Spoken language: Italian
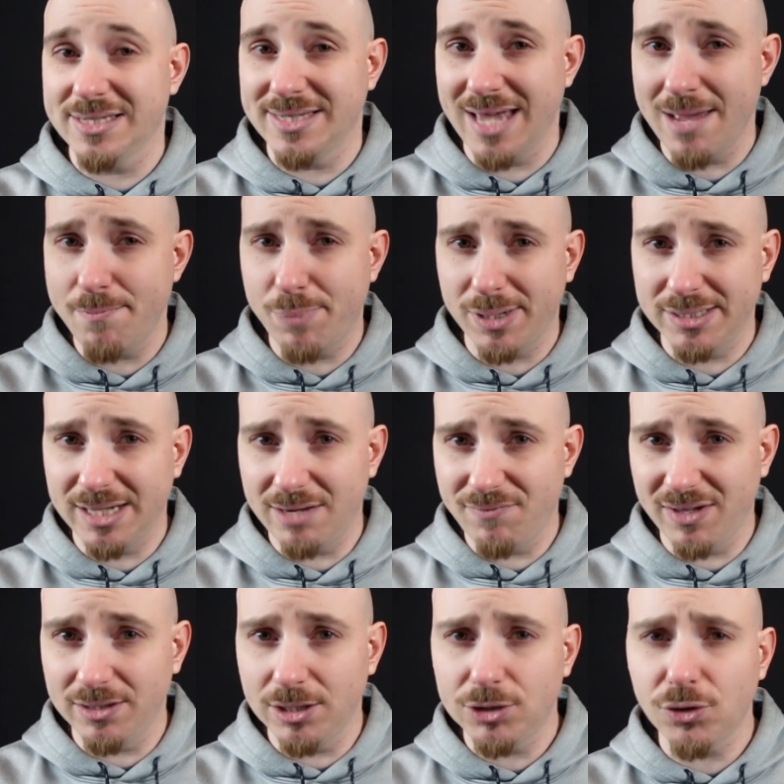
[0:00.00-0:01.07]
sempre del
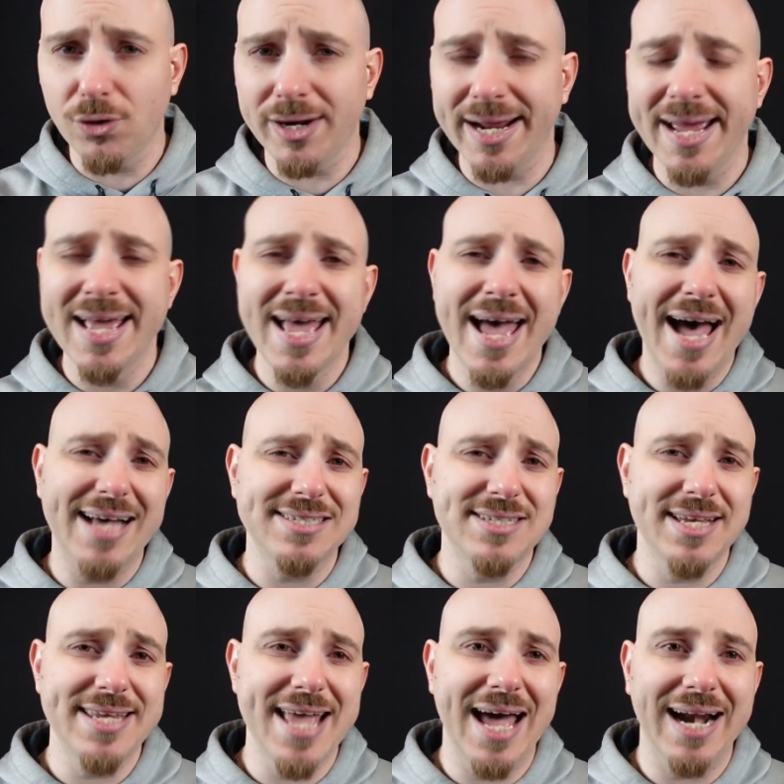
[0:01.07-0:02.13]
venditore
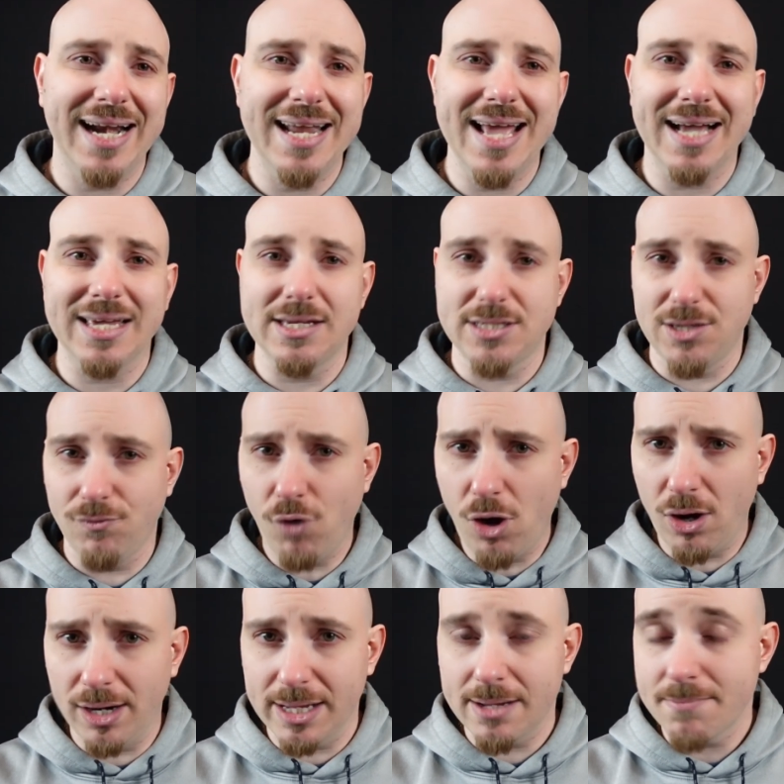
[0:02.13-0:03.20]
assegnarli a chi si
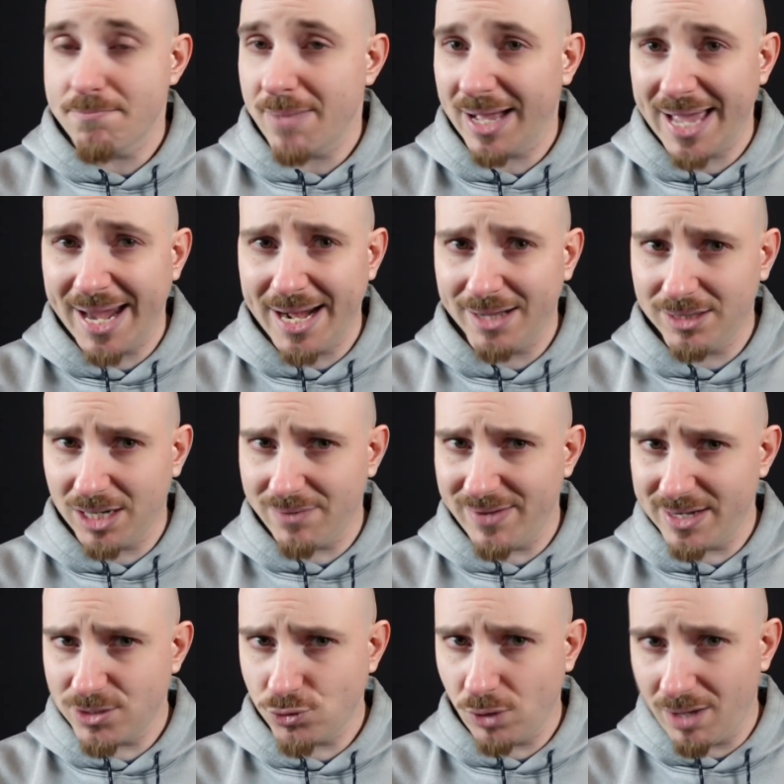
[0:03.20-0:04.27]
vuole, magari
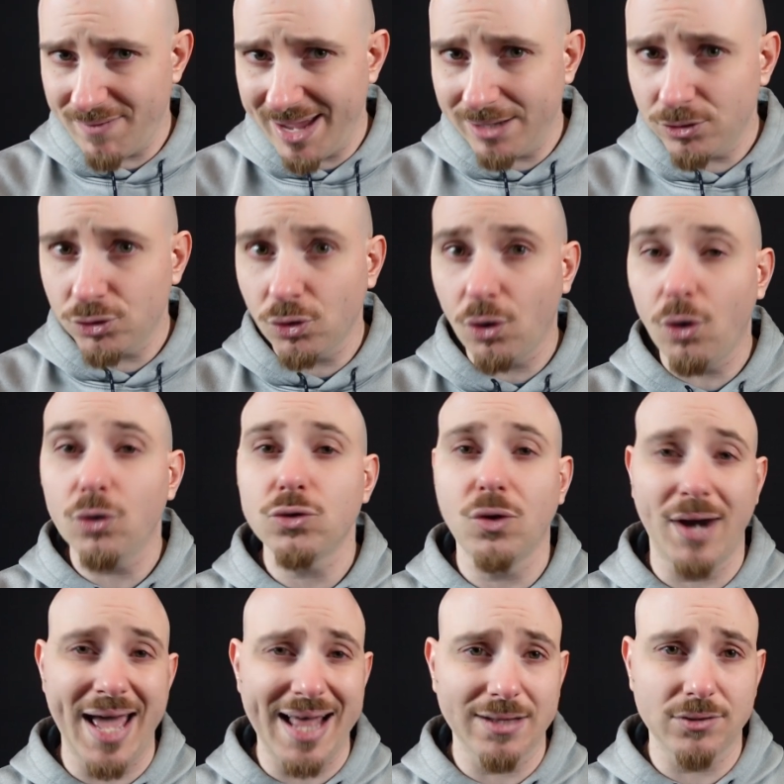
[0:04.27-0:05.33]
attraverso un evento o
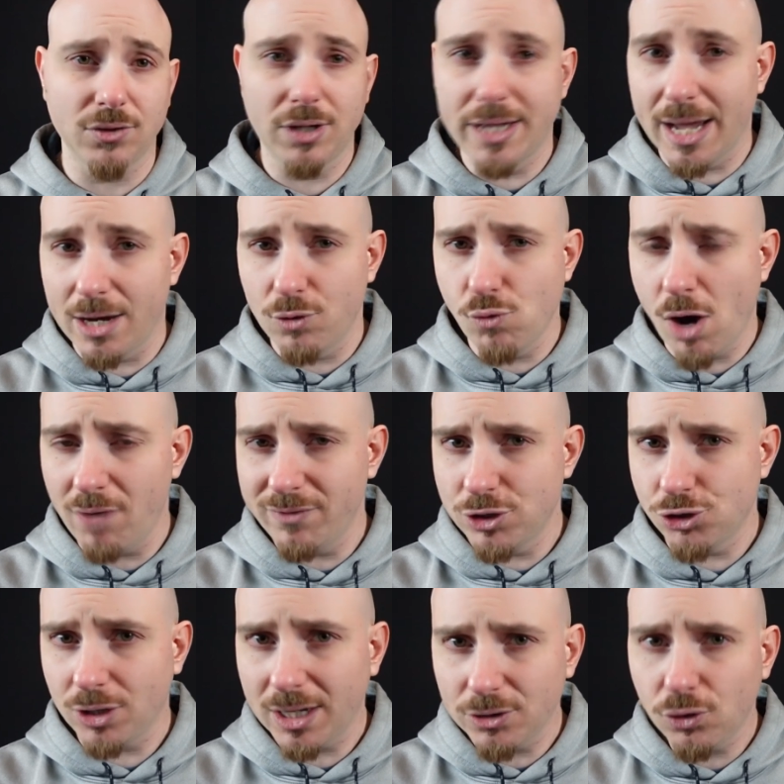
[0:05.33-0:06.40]
donandoli ai nuovi
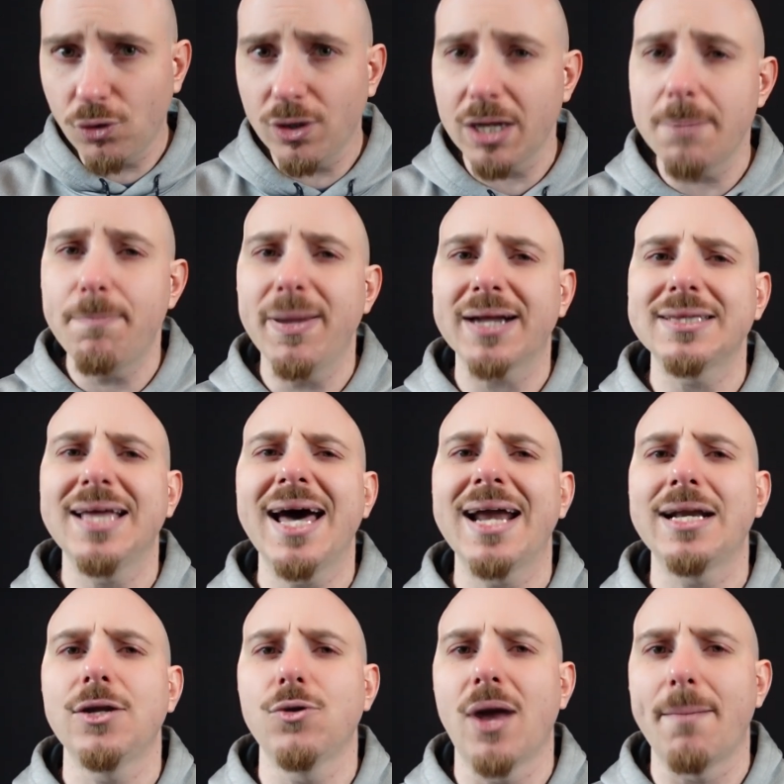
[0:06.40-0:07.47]
giocatori per
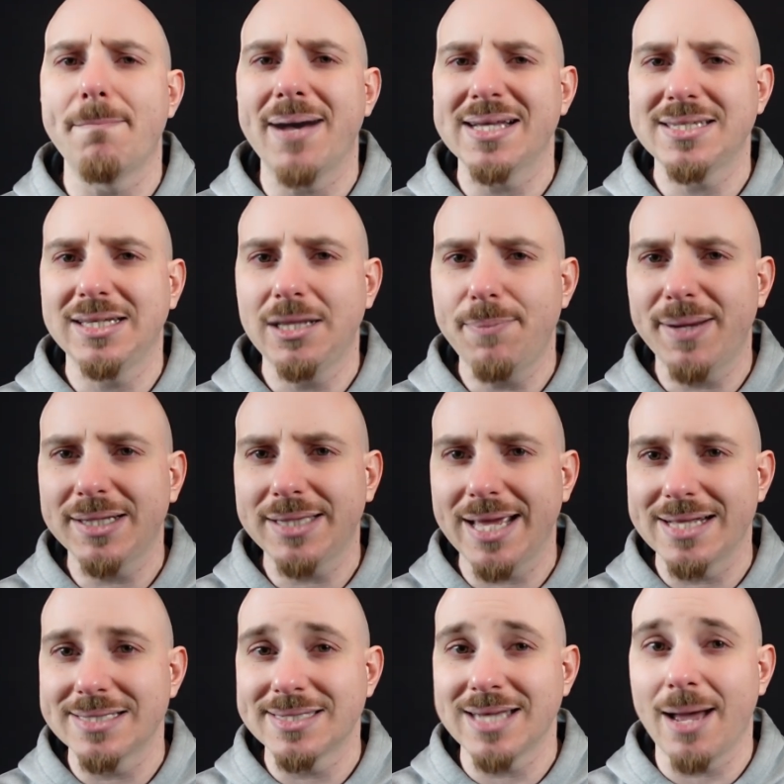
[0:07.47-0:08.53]
dargli una base di
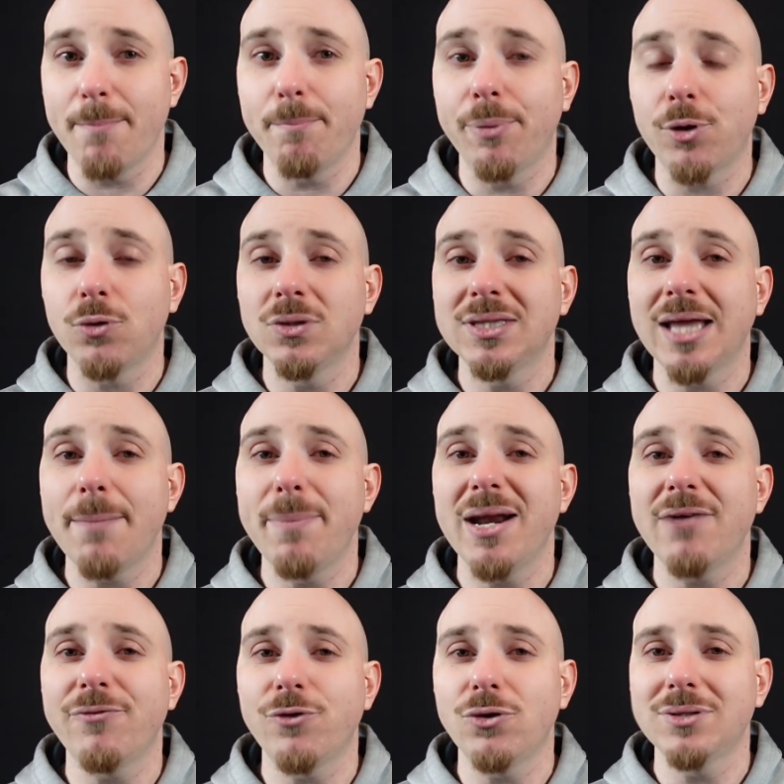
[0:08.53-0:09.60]
partenza pronta per
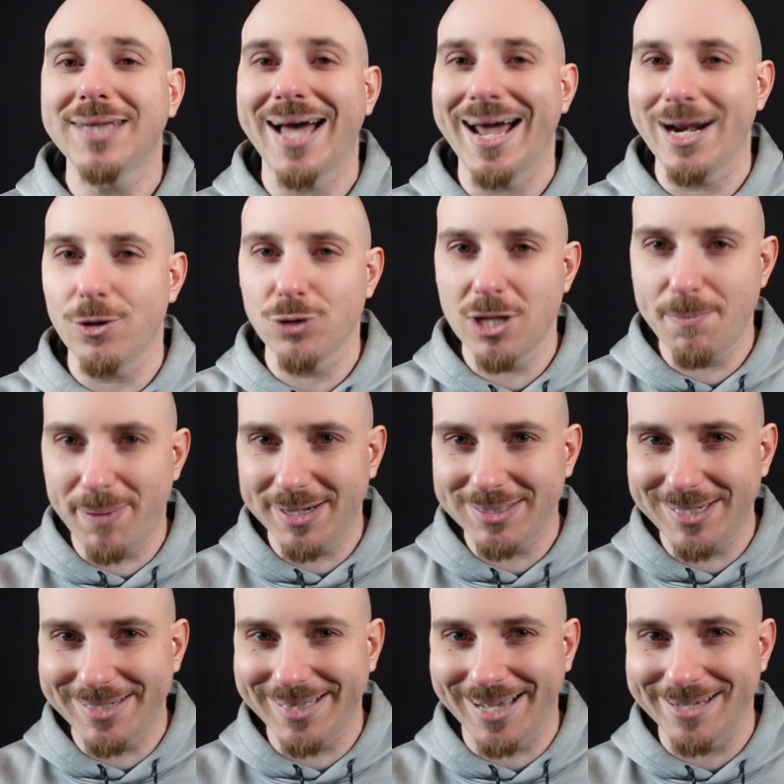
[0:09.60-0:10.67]
affrontare ogni
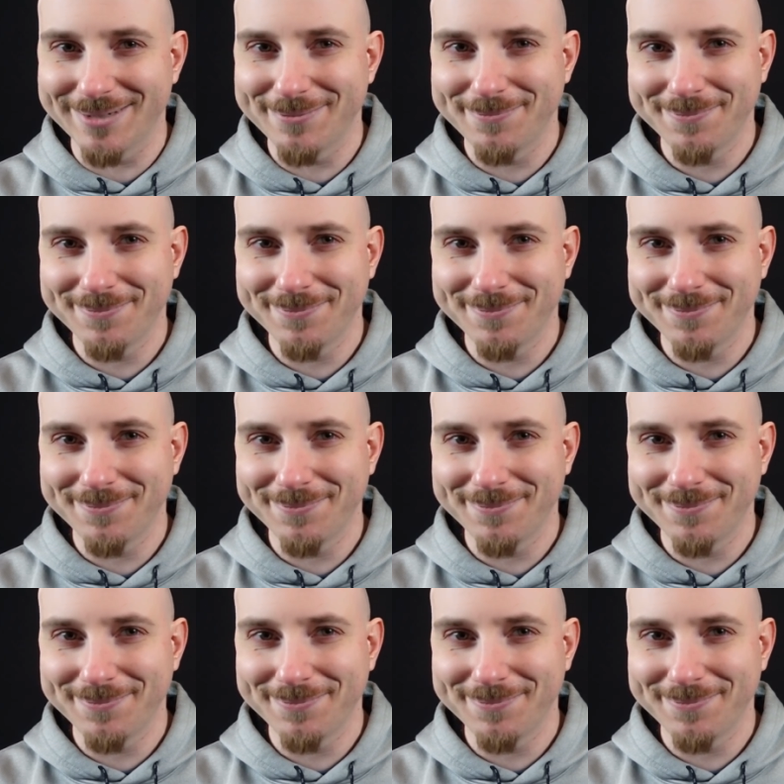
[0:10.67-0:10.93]
partita.